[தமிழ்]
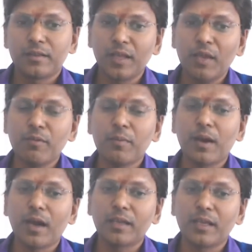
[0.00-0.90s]
தெய்வம்
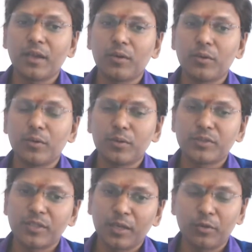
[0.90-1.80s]
அங்கே
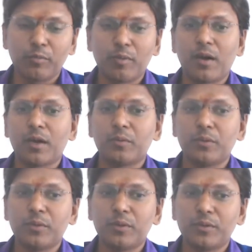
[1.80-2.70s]
சிலை ரூபமாகவோ
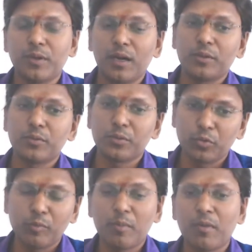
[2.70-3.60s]
அல்லது ஒரு
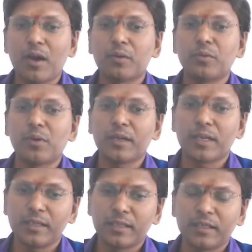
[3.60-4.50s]
ரூபமாகவோ அங்கே
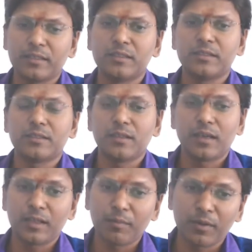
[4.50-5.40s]
இருக்கிறது
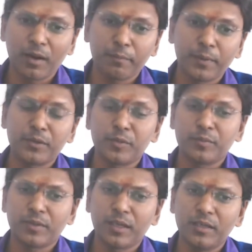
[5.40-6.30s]
அதை நம் காப்பாற்றும்
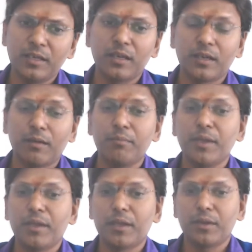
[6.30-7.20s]
என்ற
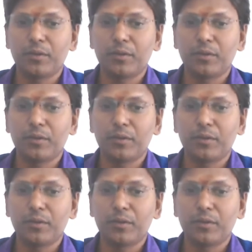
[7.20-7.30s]
நம்பிக்கை கொண்ட